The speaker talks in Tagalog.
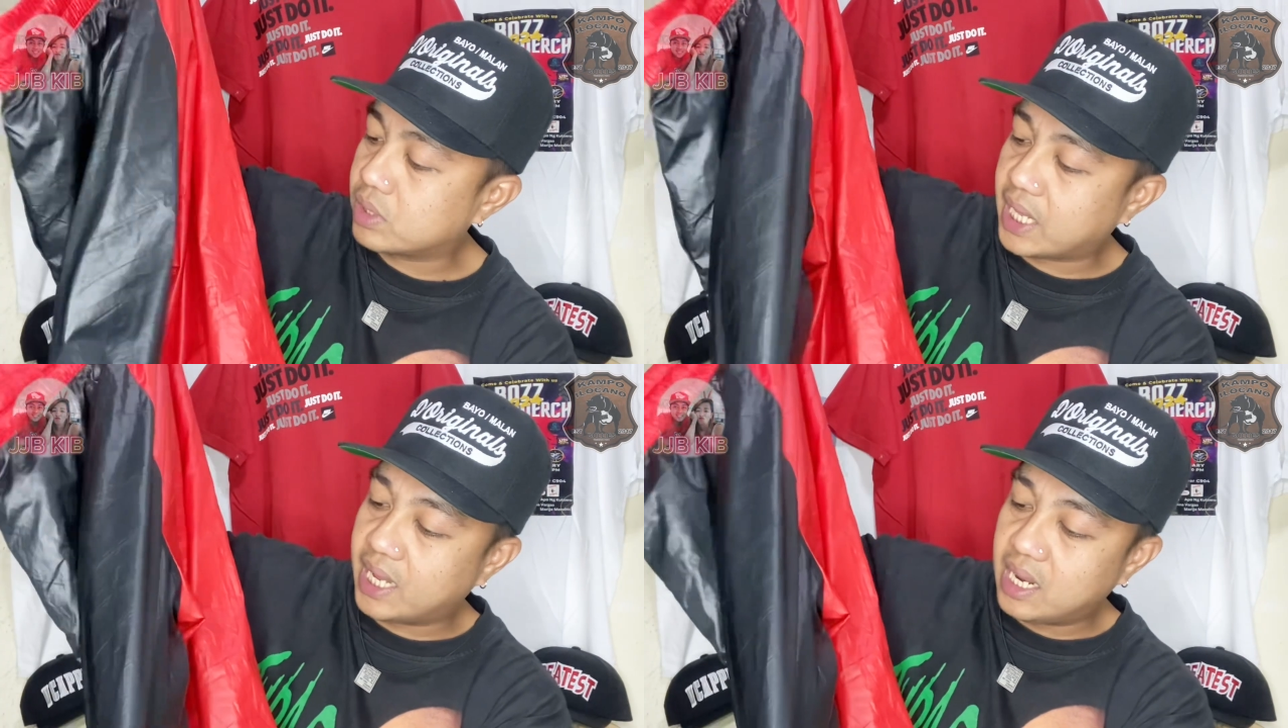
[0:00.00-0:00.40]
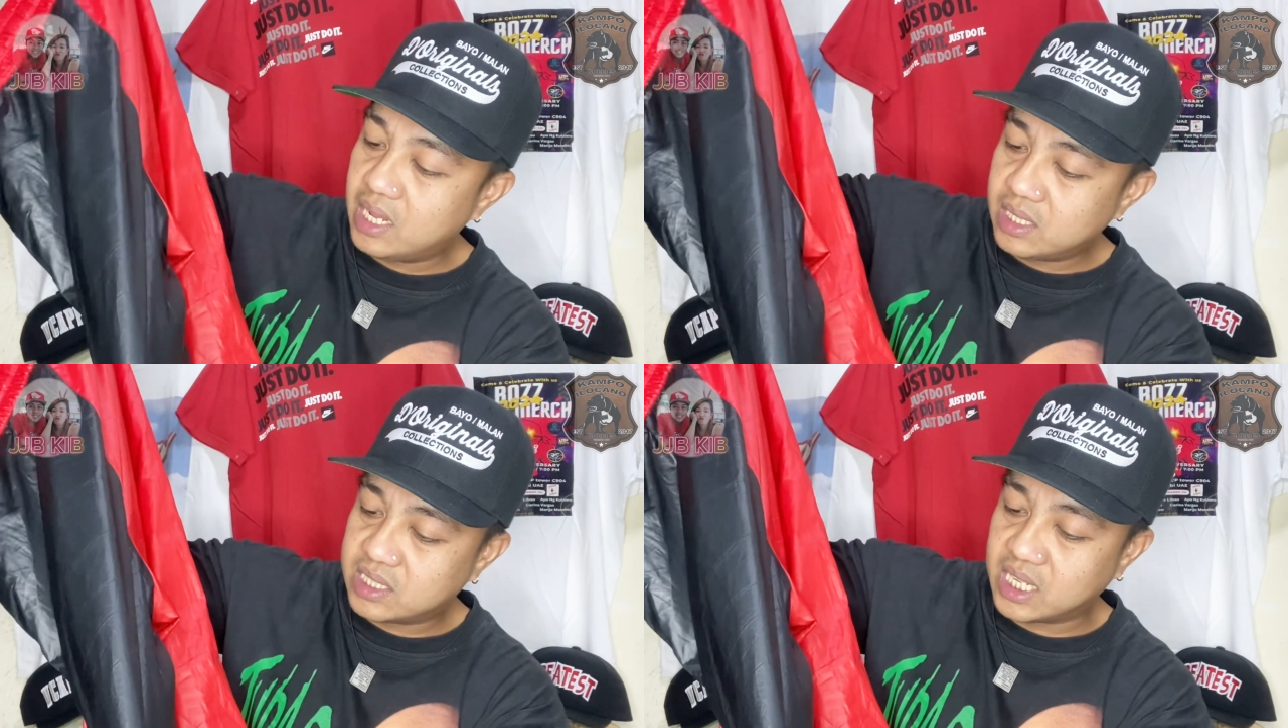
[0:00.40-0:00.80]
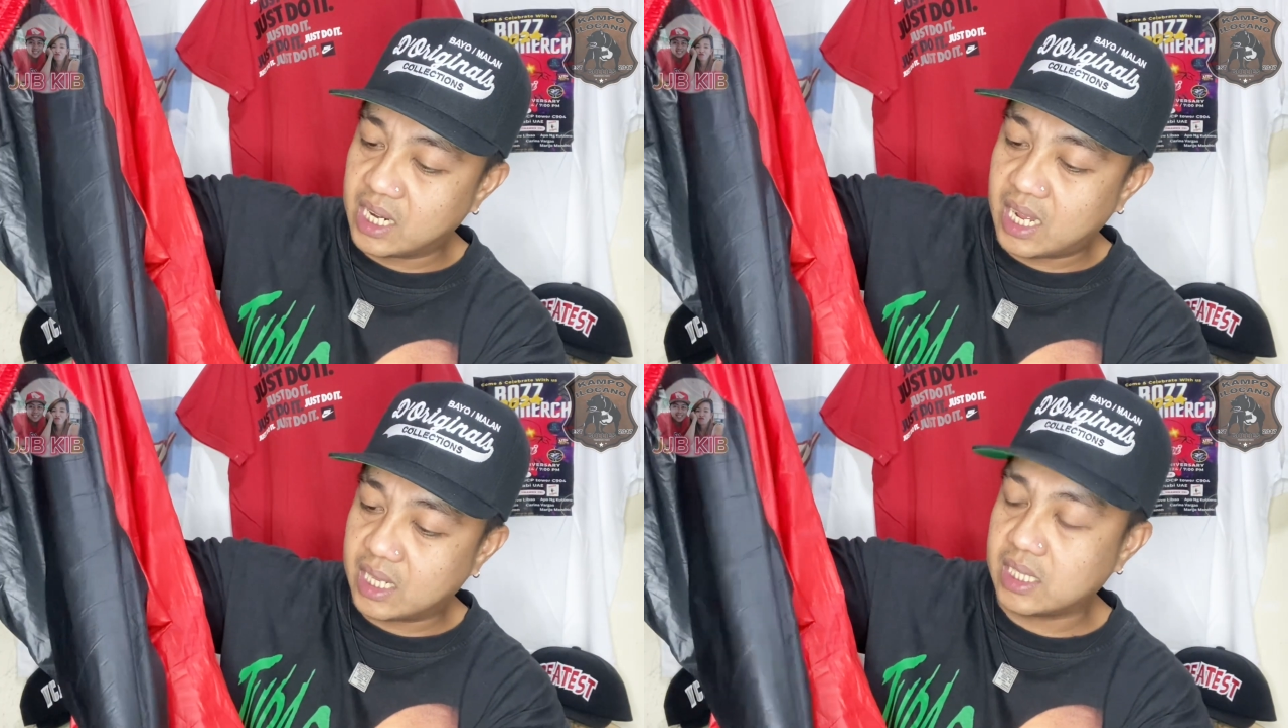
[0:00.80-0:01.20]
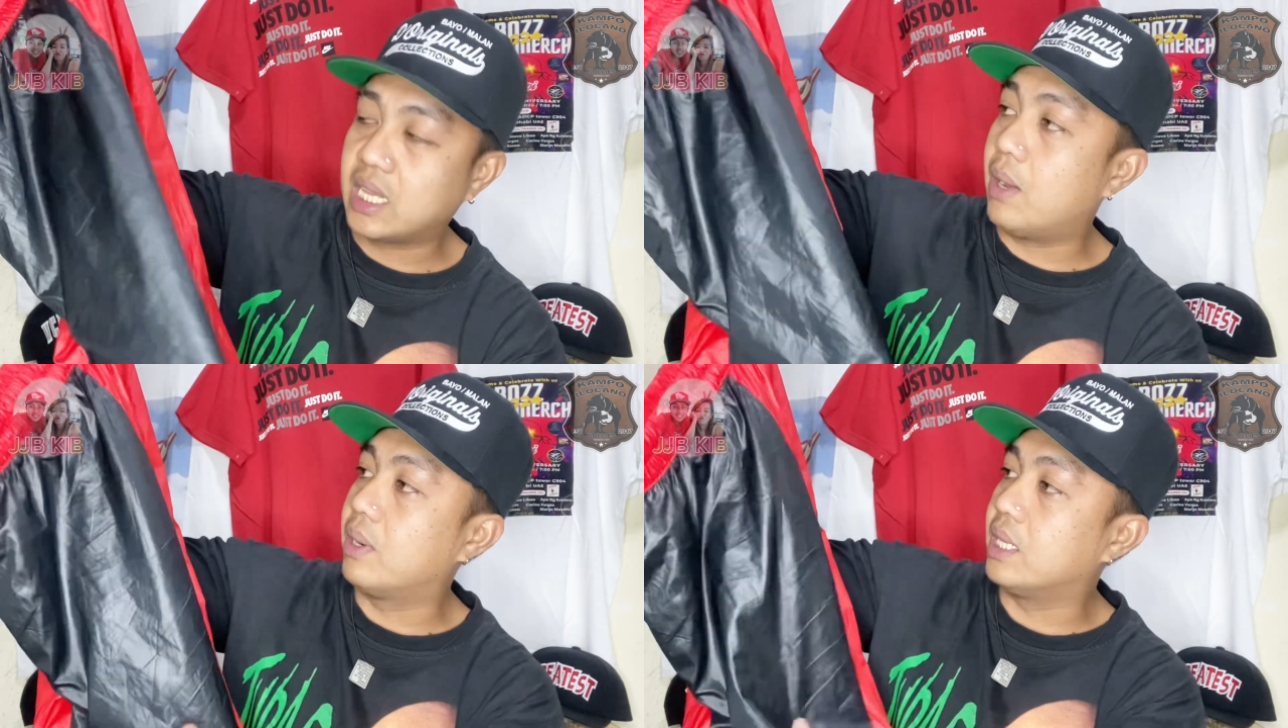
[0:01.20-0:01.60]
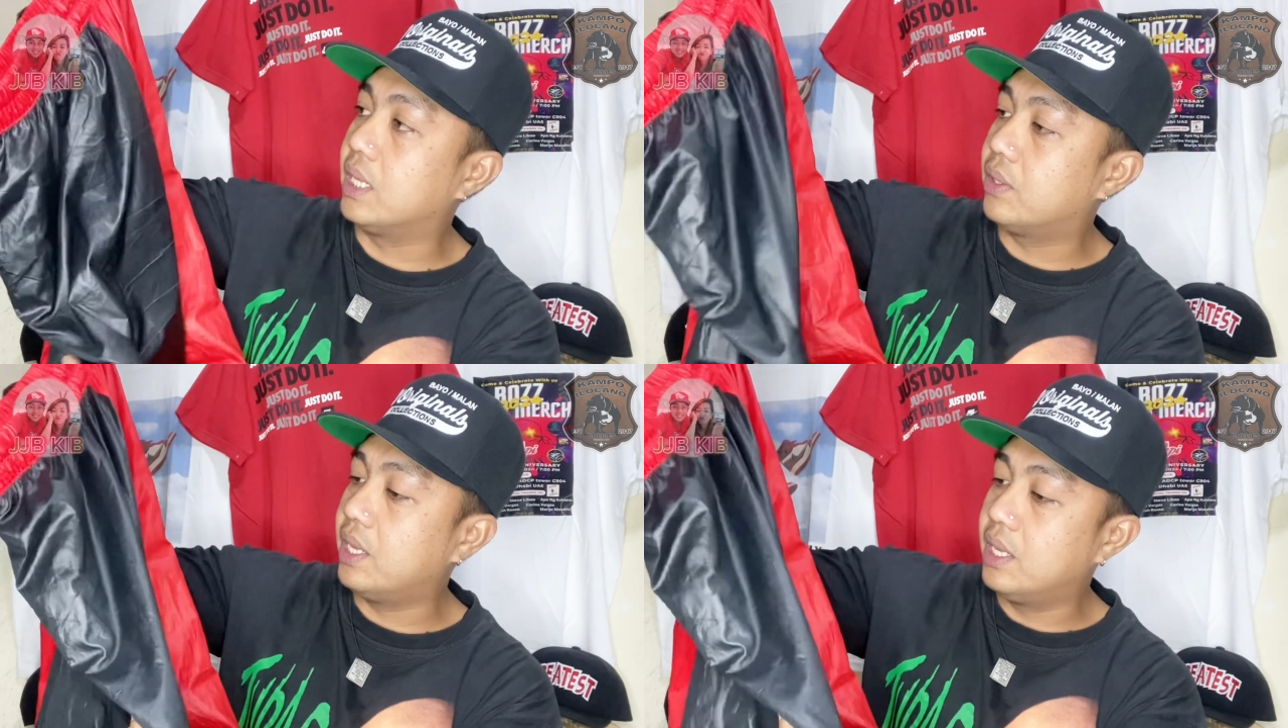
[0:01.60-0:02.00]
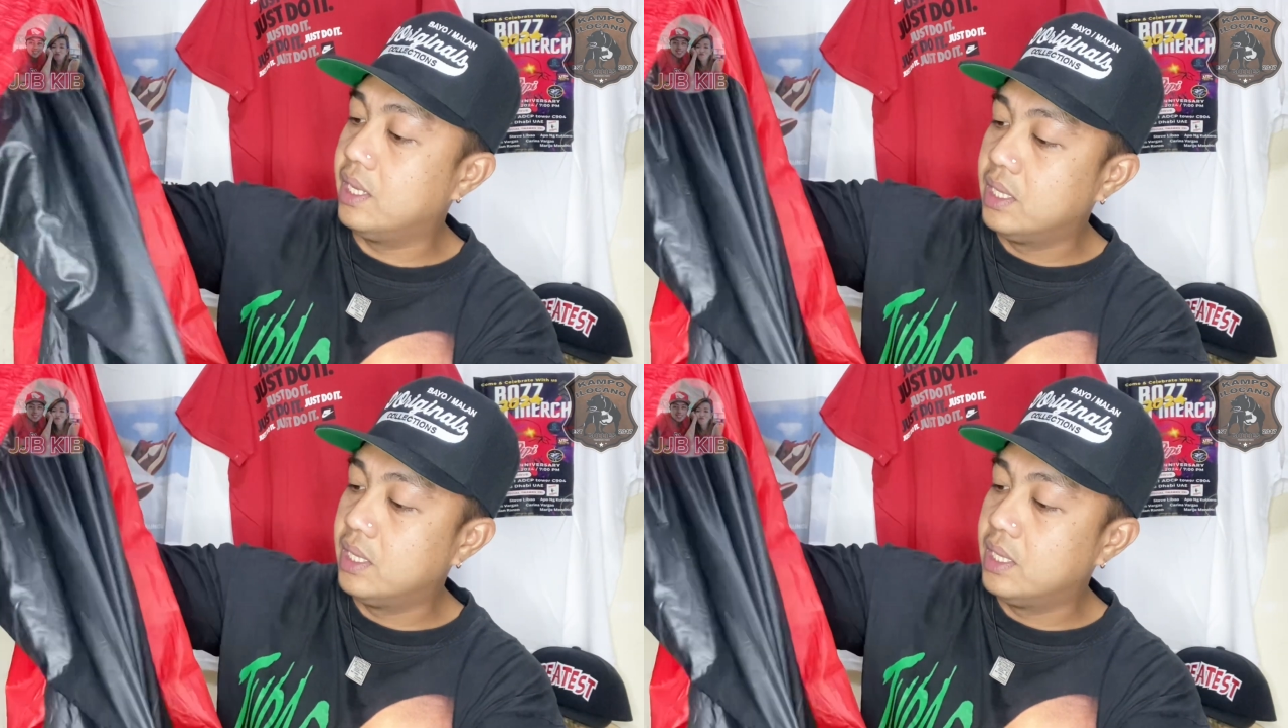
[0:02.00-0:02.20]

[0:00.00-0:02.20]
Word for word: tela. Silk ata tawag dito. Eh.